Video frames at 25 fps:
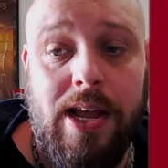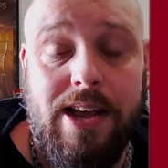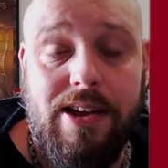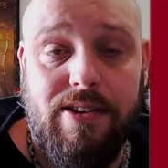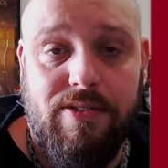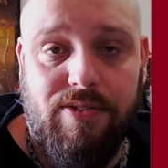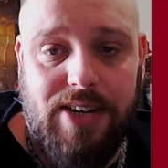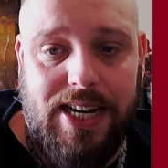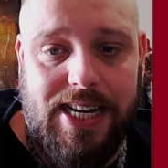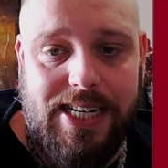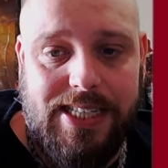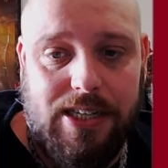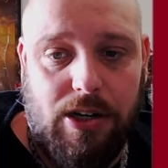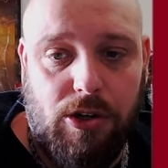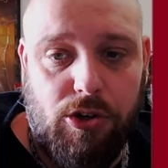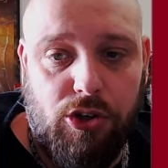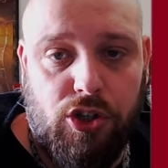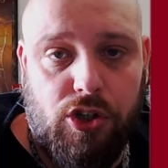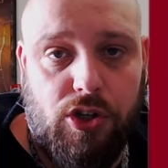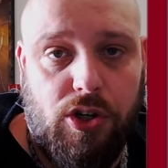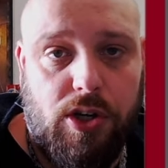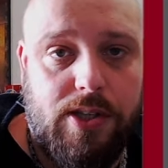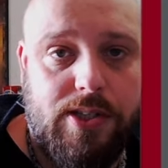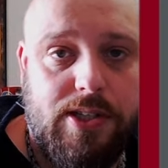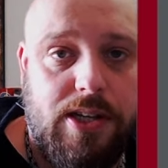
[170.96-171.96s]
vielleicht auch
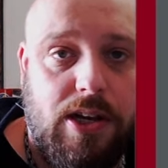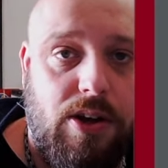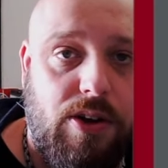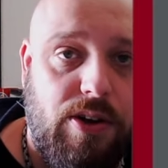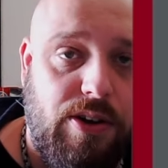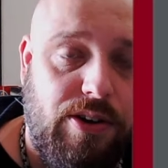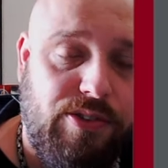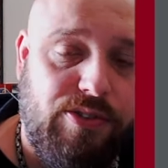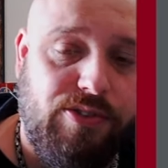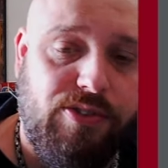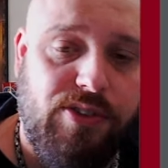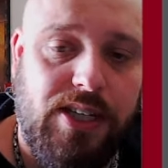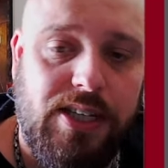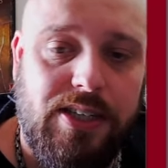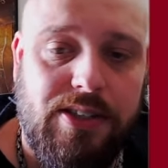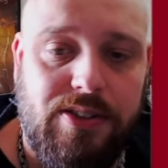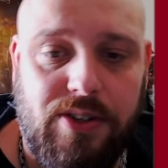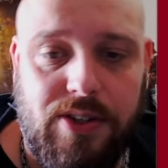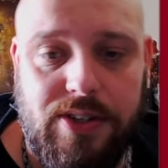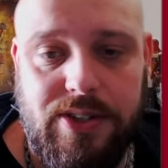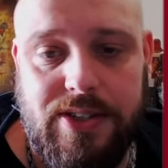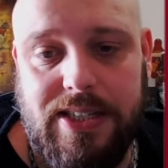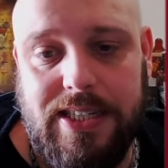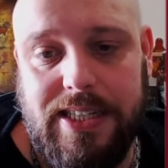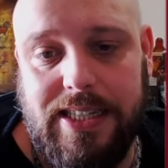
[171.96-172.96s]
Schlösser öffnen,
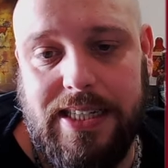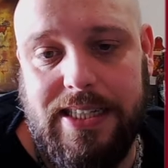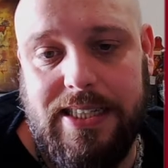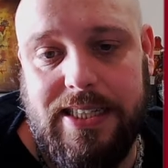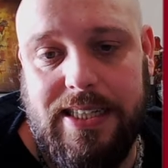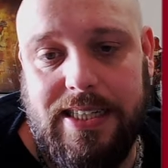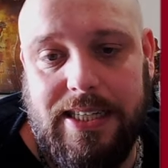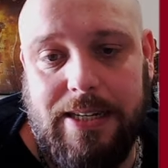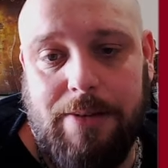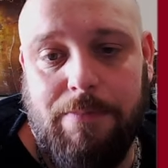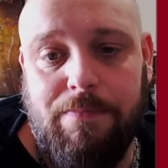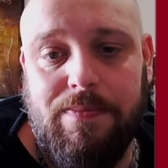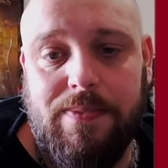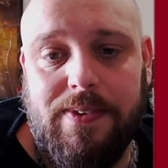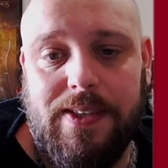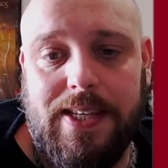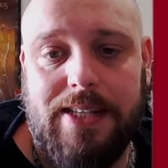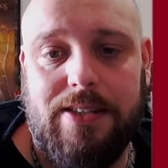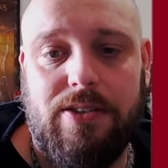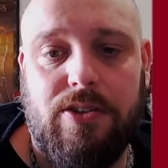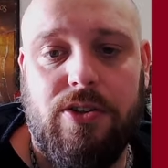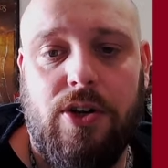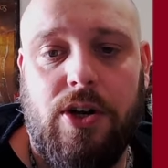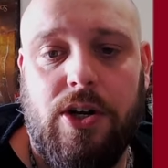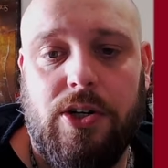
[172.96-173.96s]
sonstige Dinge. Das
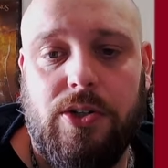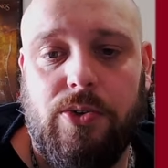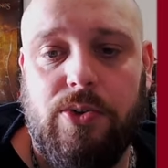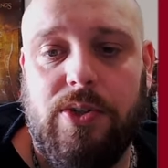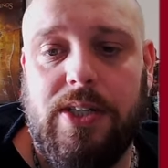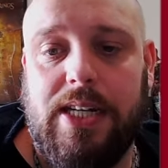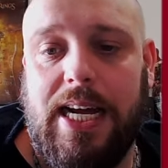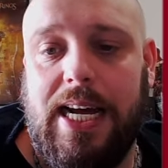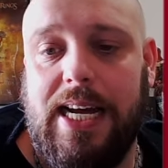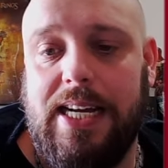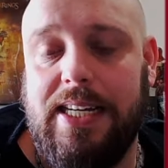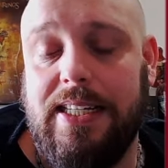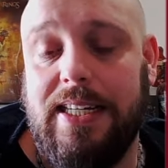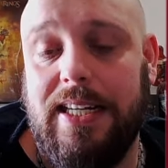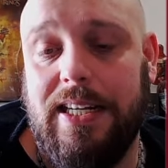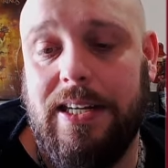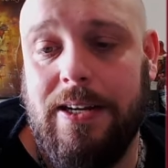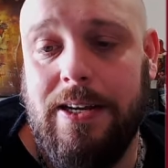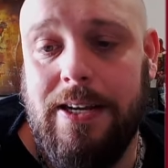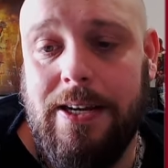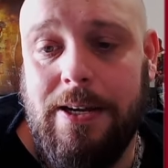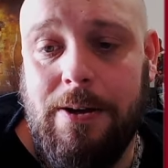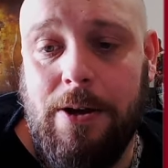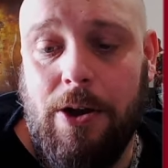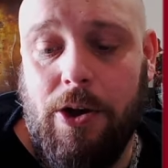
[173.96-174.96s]
gehört unter Handeln.
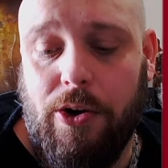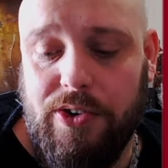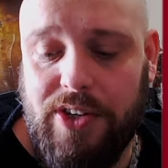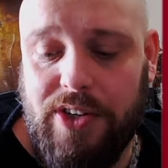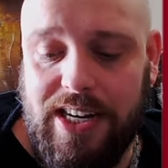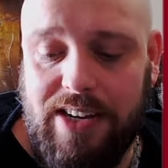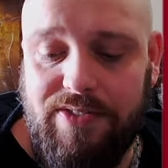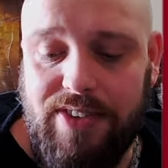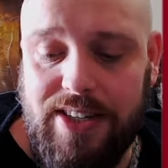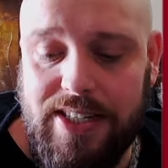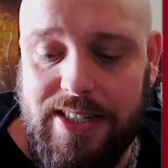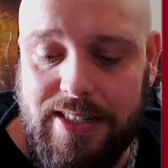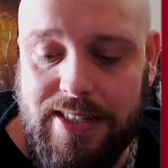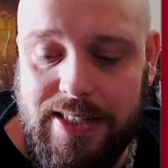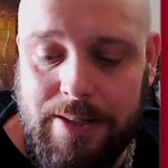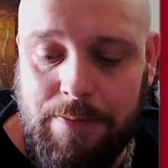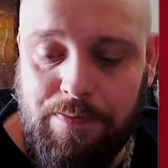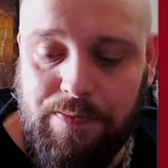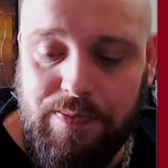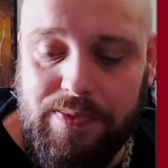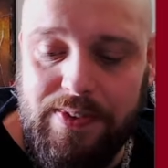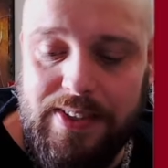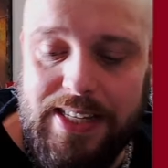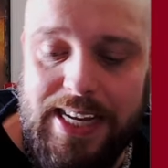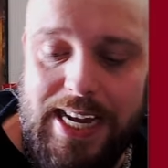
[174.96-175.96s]
Unter Wissen,
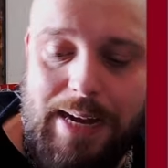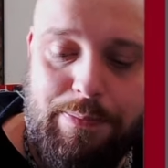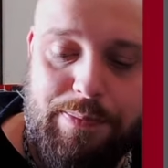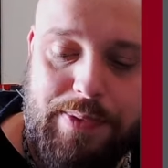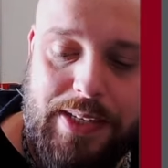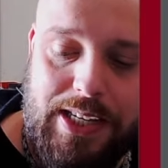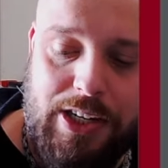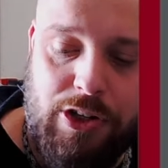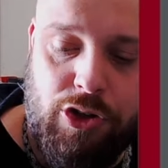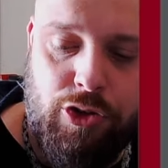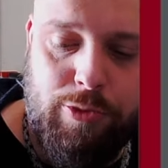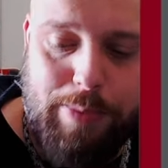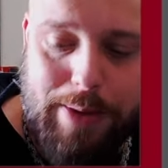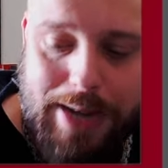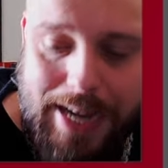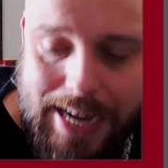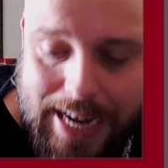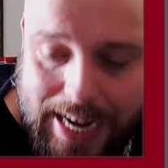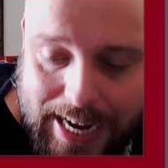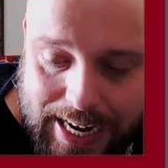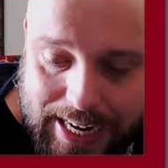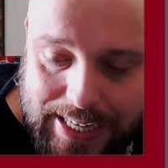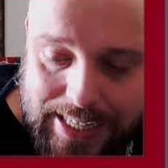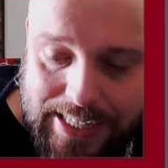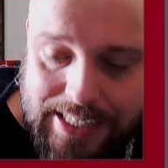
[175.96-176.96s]
da habt ihr
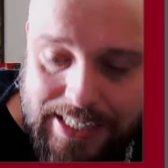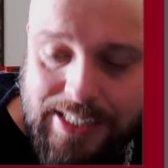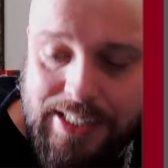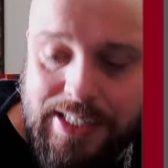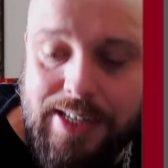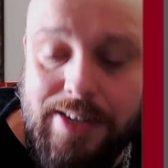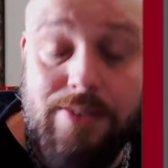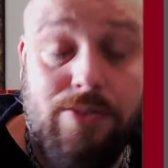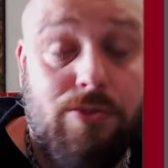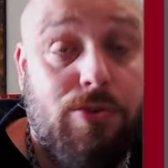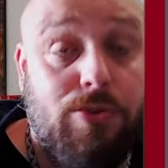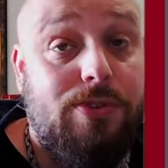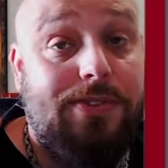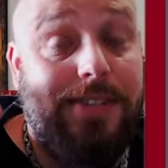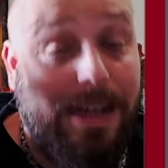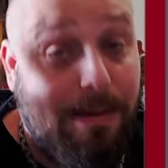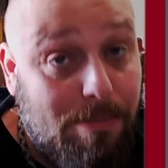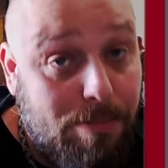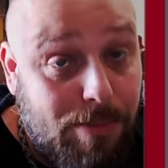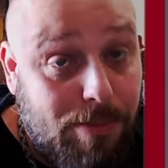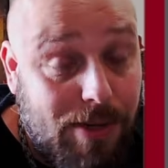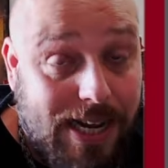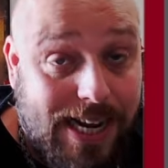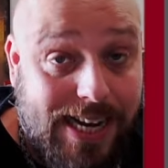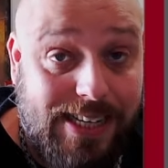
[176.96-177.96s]
Sprachen,
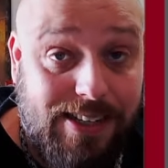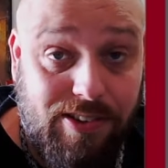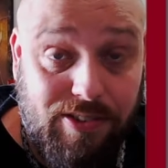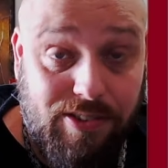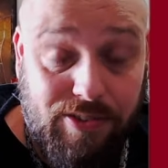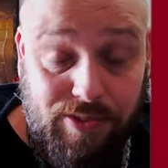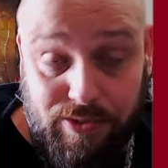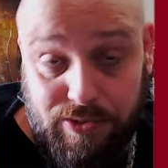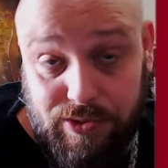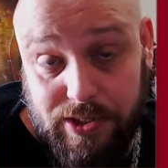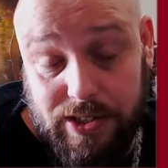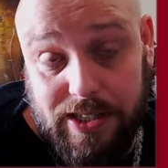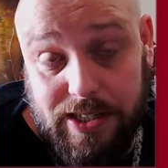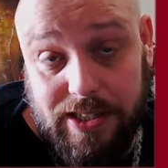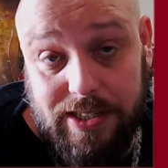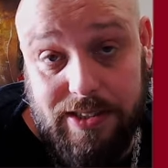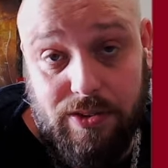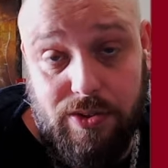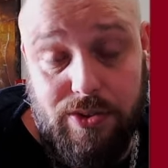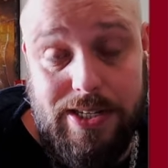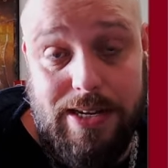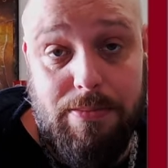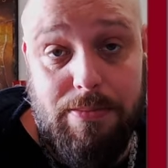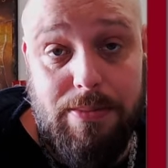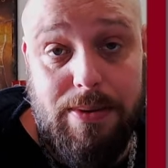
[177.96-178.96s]
Zusammenhänge, äh,
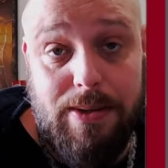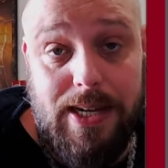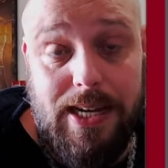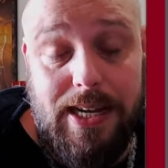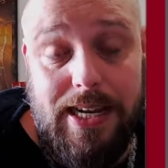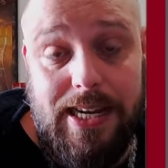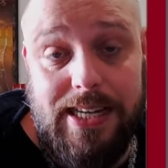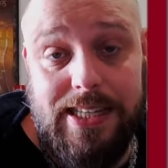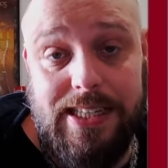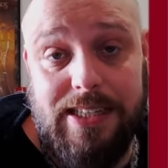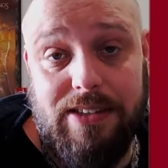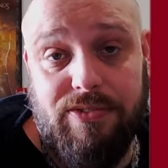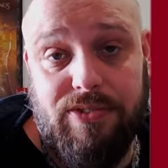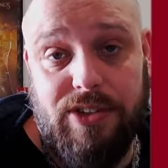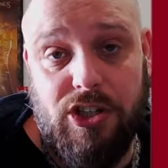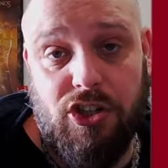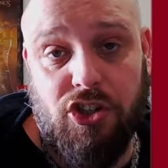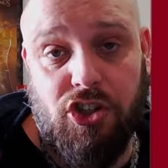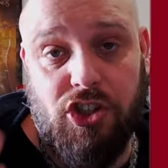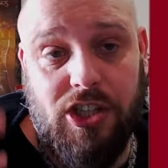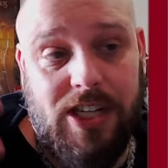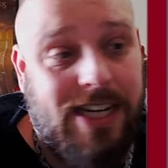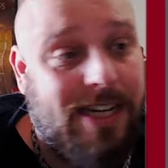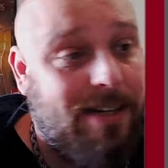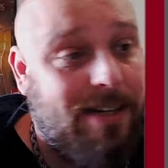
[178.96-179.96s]
Zusammenhänge verstehen,